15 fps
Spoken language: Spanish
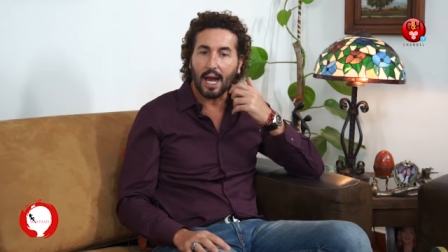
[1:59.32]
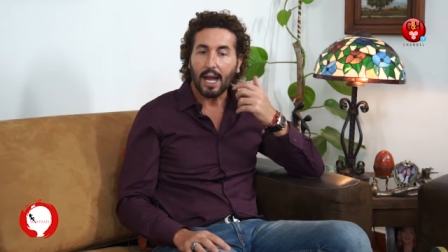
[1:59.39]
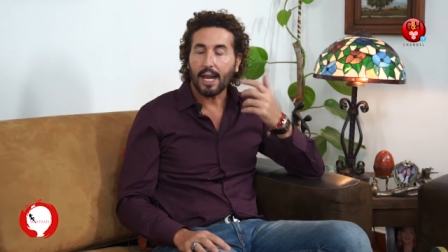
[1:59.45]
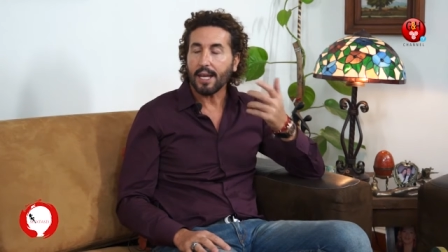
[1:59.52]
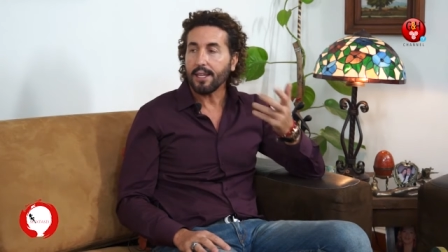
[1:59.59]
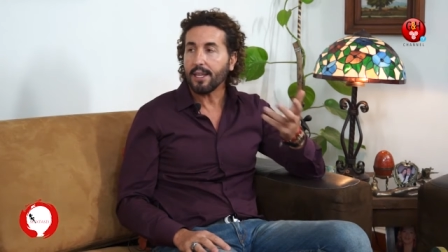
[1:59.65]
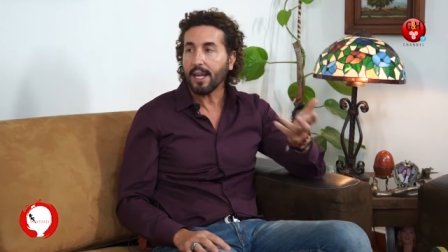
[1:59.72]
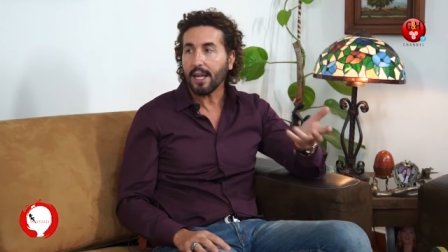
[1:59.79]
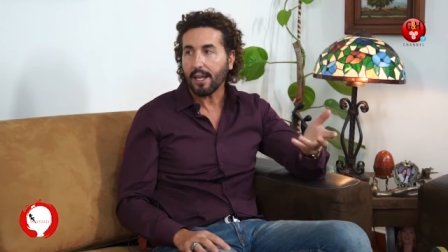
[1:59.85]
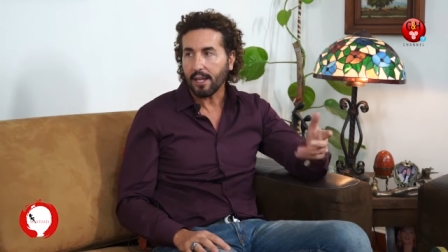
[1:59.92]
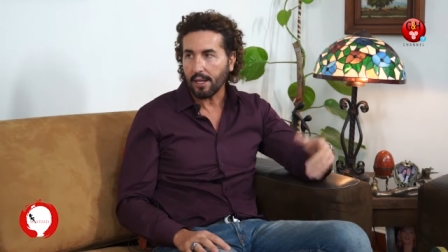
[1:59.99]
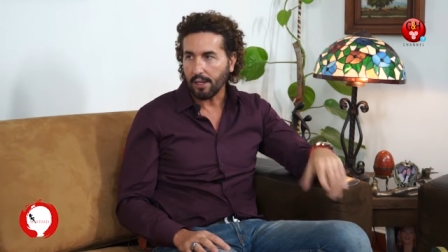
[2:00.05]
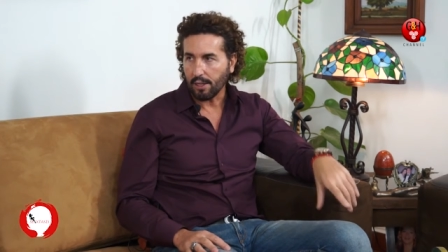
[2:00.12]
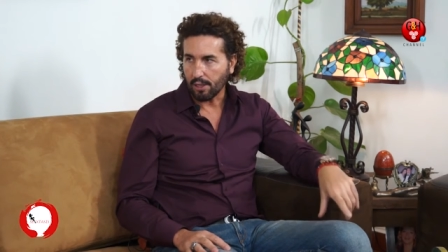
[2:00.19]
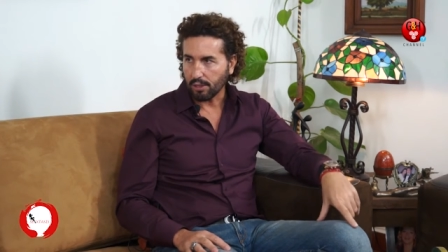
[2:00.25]
a la idea
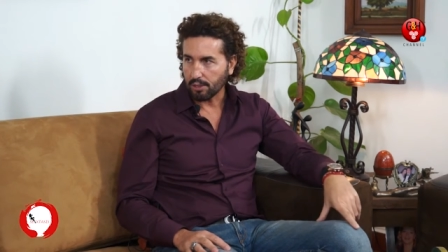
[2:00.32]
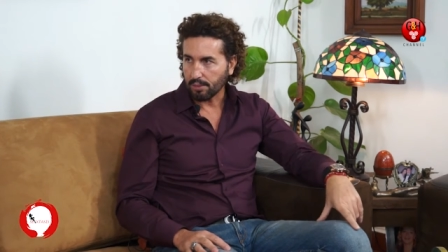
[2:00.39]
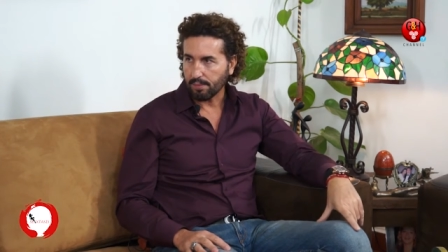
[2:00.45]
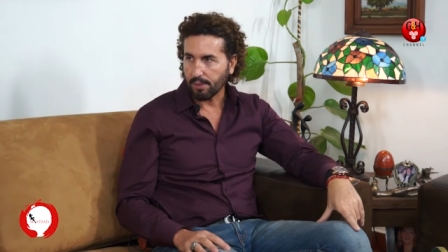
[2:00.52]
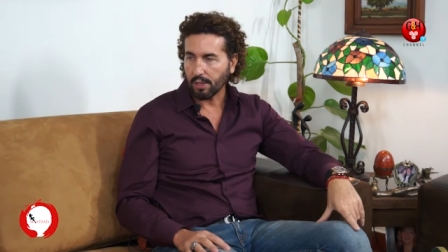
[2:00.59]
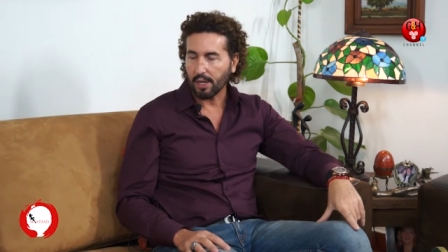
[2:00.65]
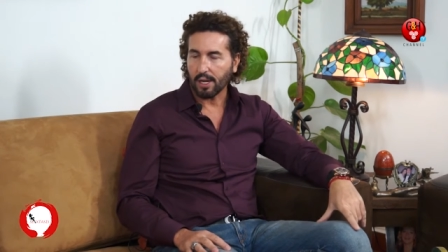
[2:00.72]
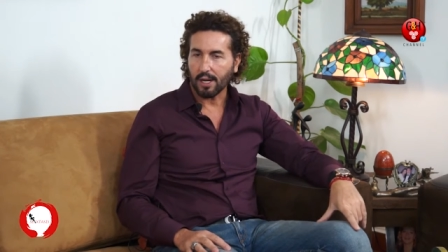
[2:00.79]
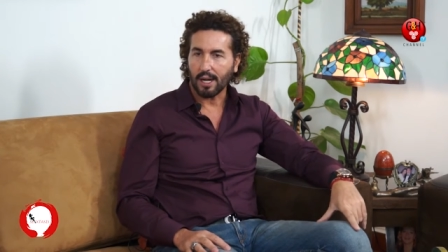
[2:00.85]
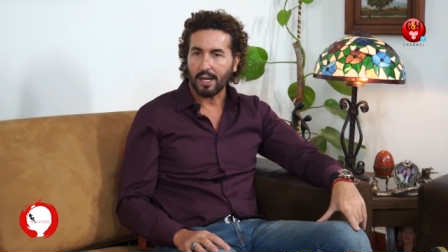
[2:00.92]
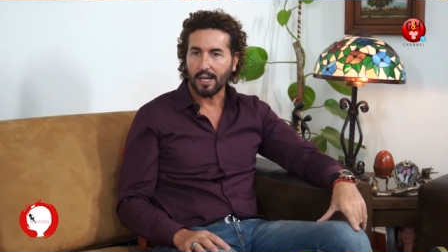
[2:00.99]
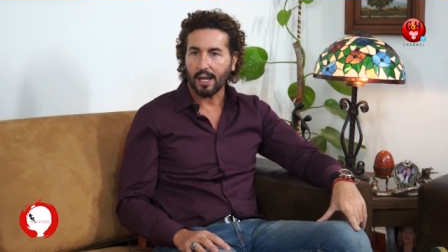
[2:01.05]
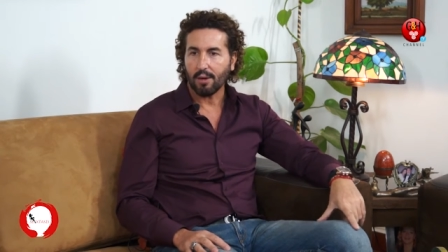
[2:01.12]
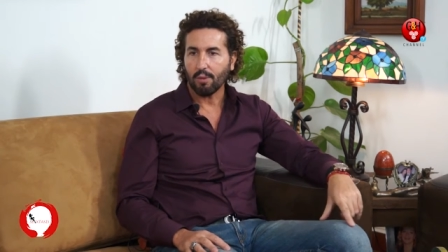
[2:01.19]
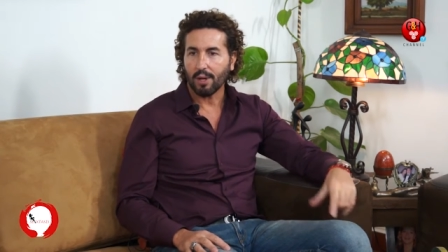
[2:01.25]
de Dios, porque en
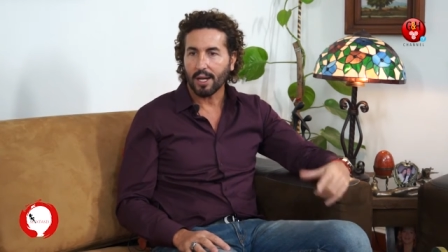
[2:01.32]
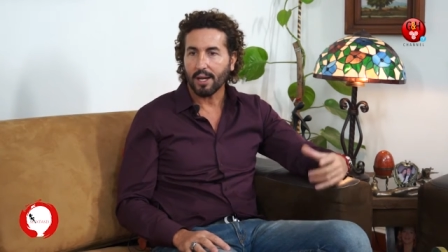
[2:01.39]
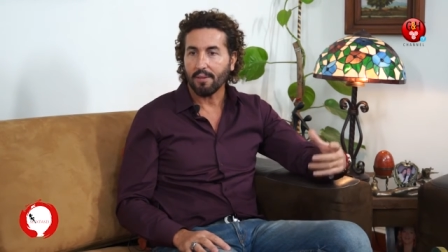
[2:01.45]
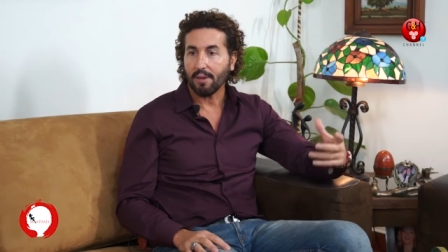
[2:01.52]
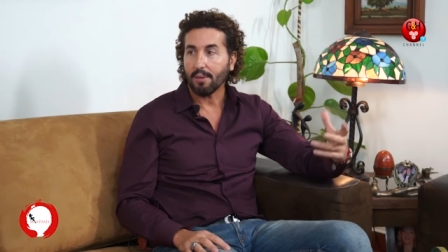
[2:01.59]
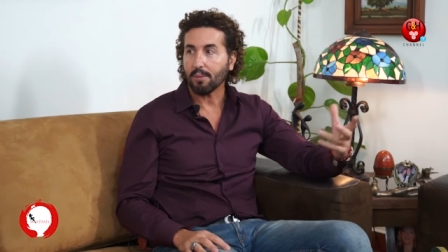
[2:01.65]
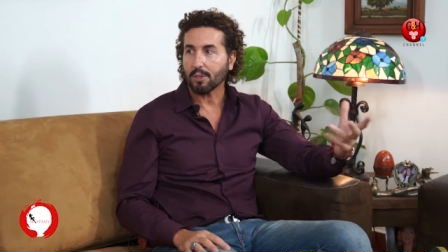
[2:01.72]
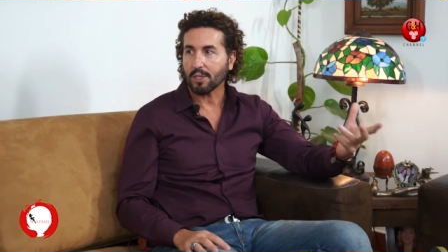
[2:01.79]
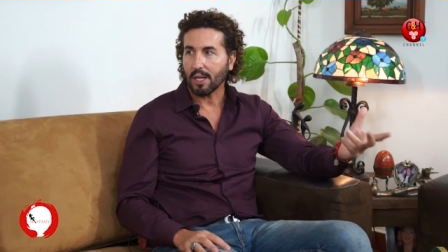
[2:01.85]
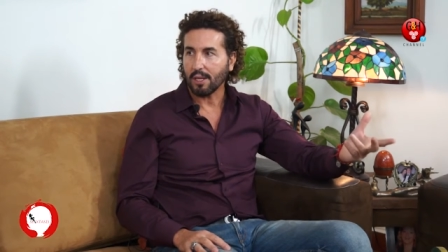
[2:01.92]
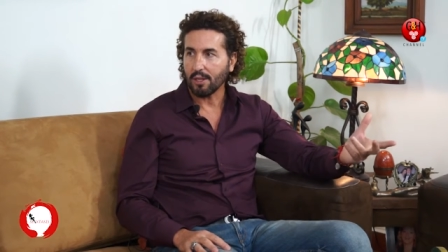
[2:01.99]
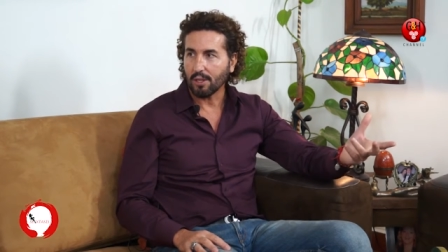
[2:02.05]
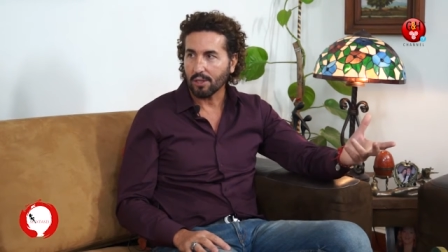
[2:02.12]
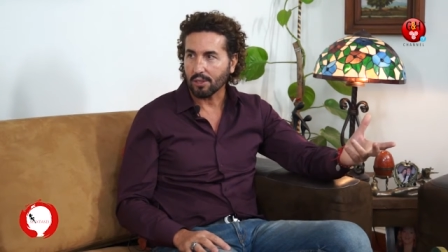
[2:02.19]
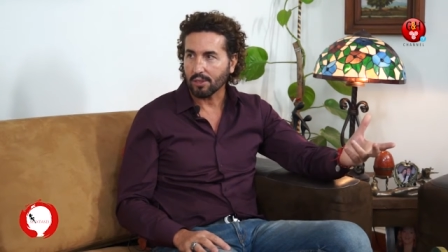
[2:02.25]
realidad no es que vemos a
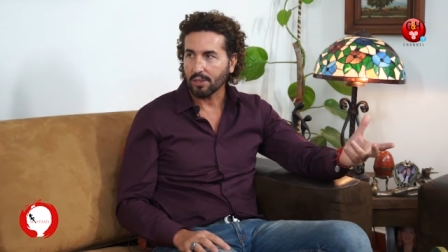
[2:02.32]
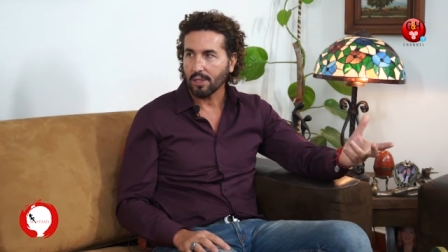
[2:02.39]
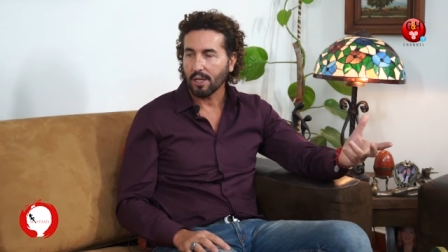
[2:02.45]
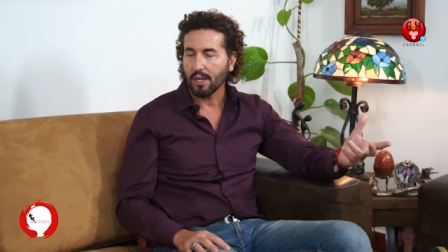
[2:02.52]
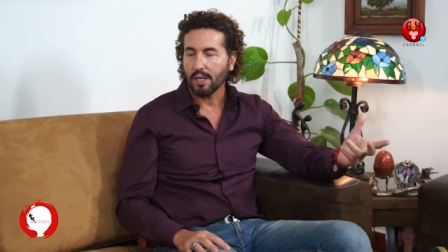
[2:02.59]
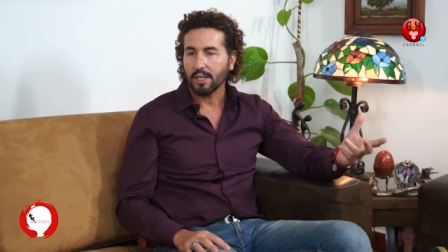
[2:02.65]
Dios,